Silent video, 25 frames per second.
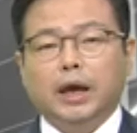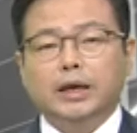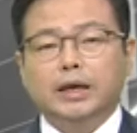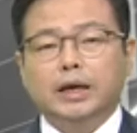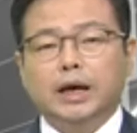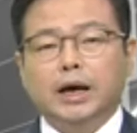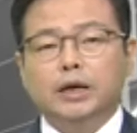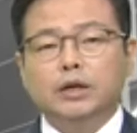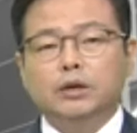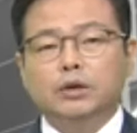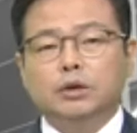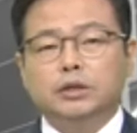
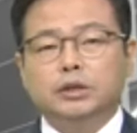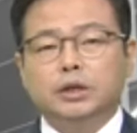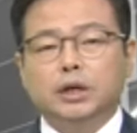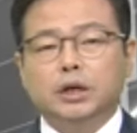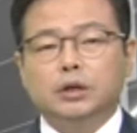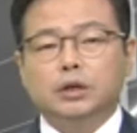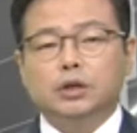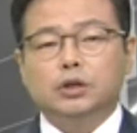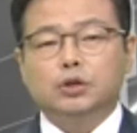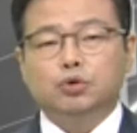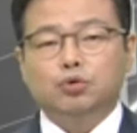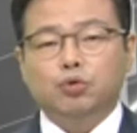AI
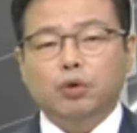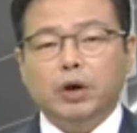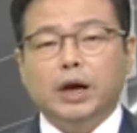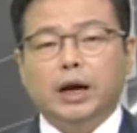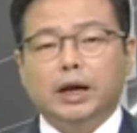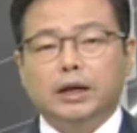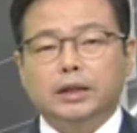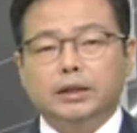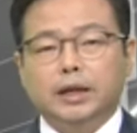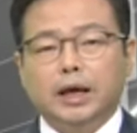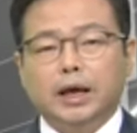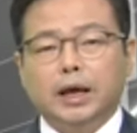연산을
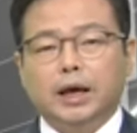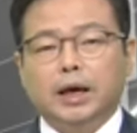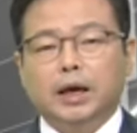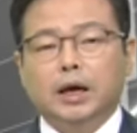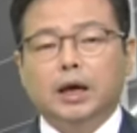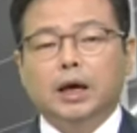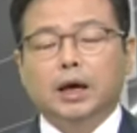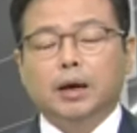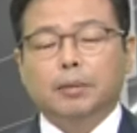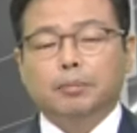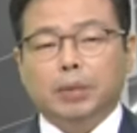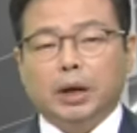수행할 때
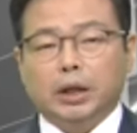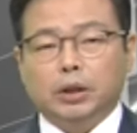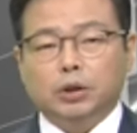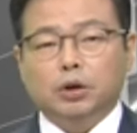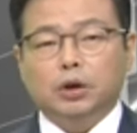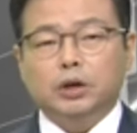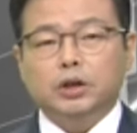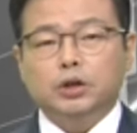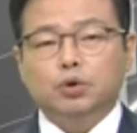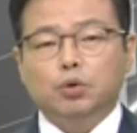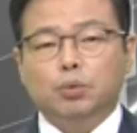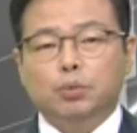
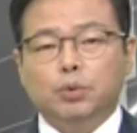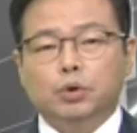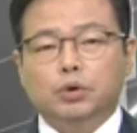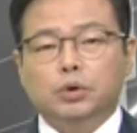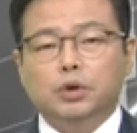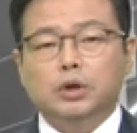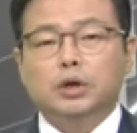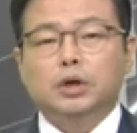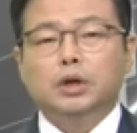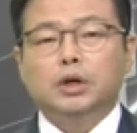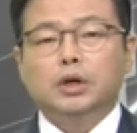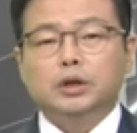배터리
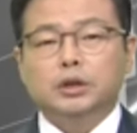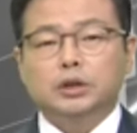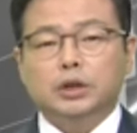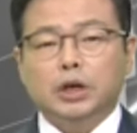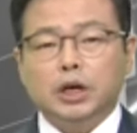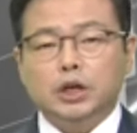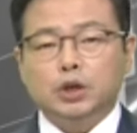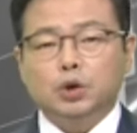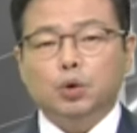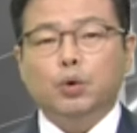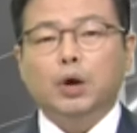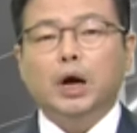소모를
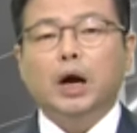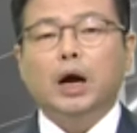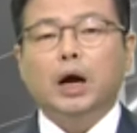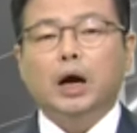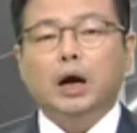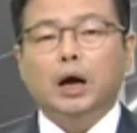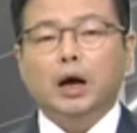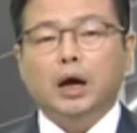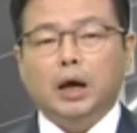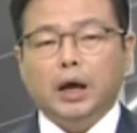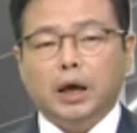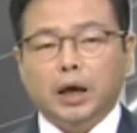
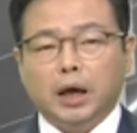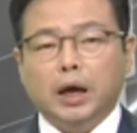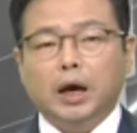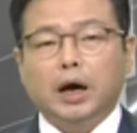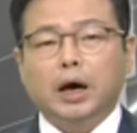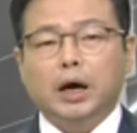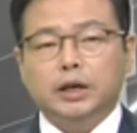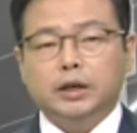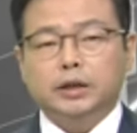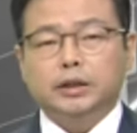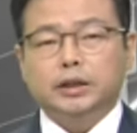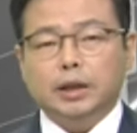
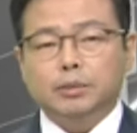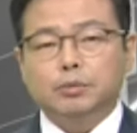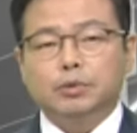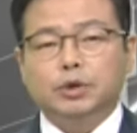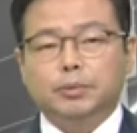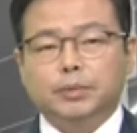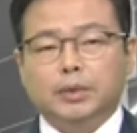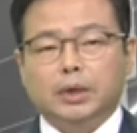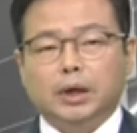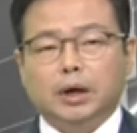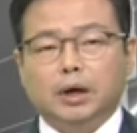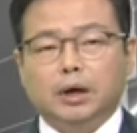최소화해야 하기
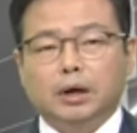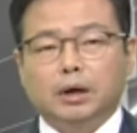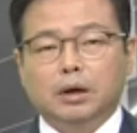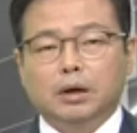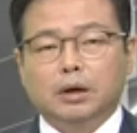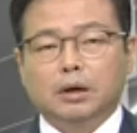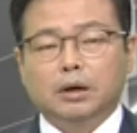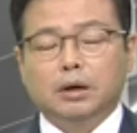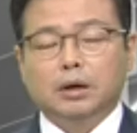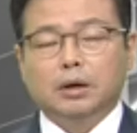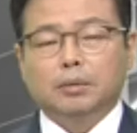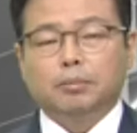때문입니다.
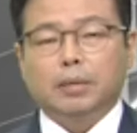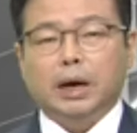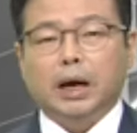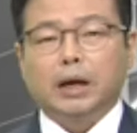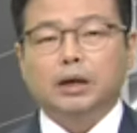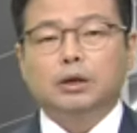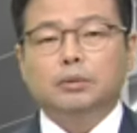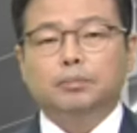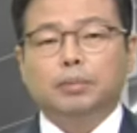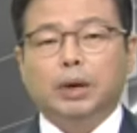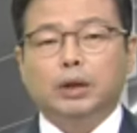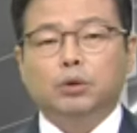
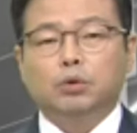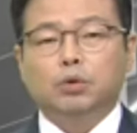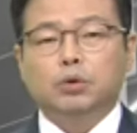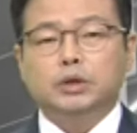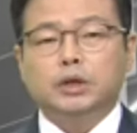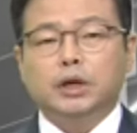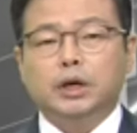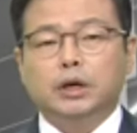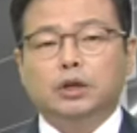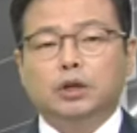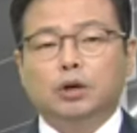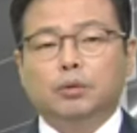많은
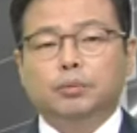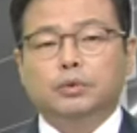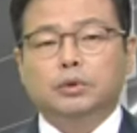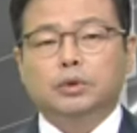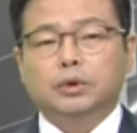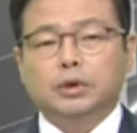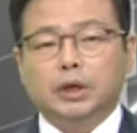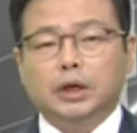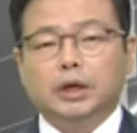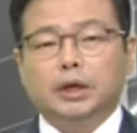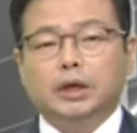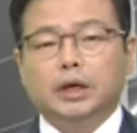반도체
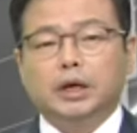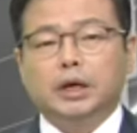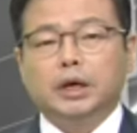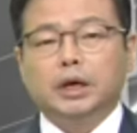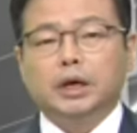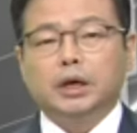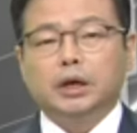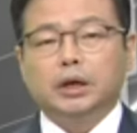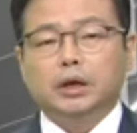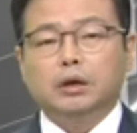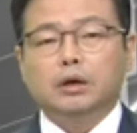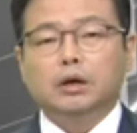기업들이
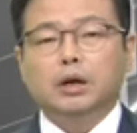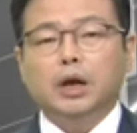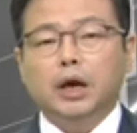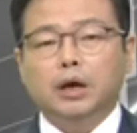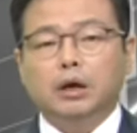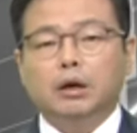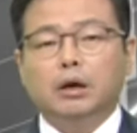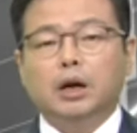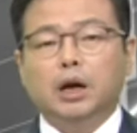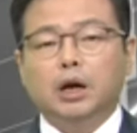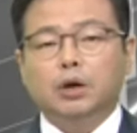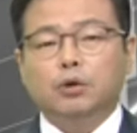이를
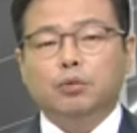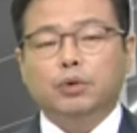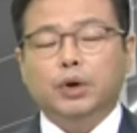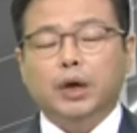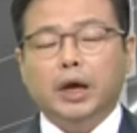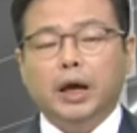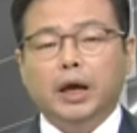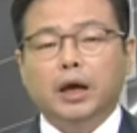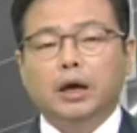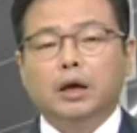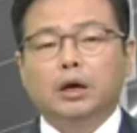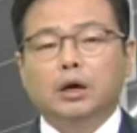해결하기
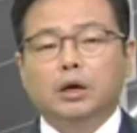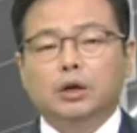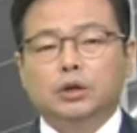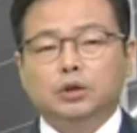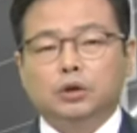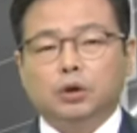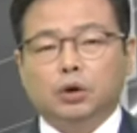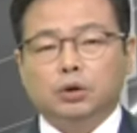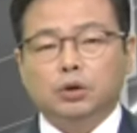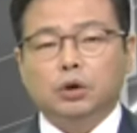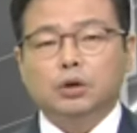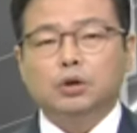위해
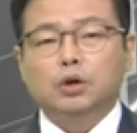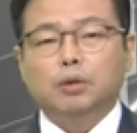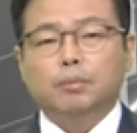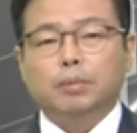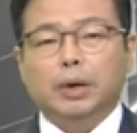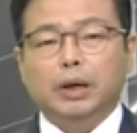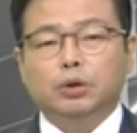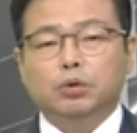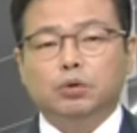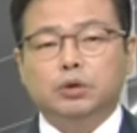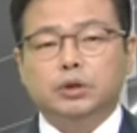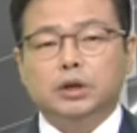저전력
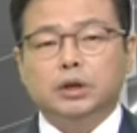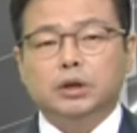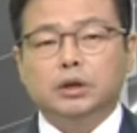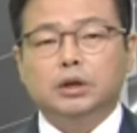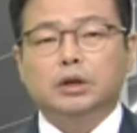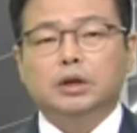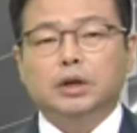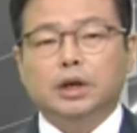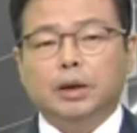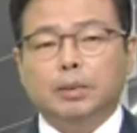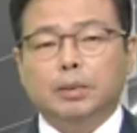반도체를